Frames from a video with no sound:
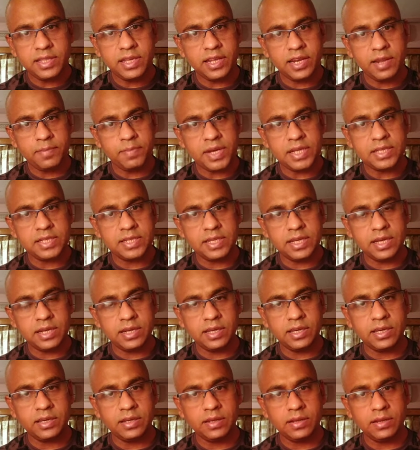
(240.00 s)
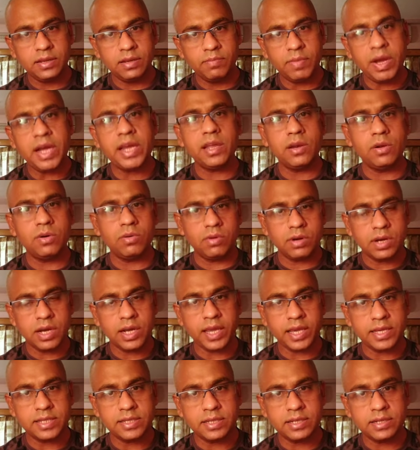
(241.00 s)
दे रहे पाँच हज़ार की बाकी लोगों का
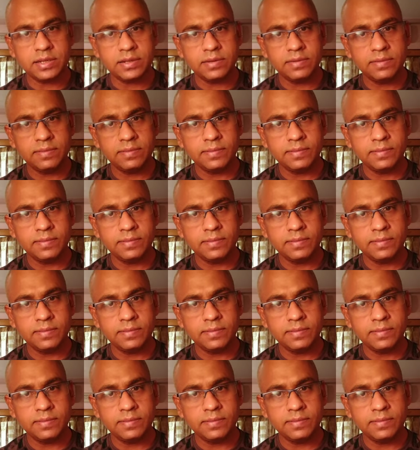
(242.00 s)
क्या सर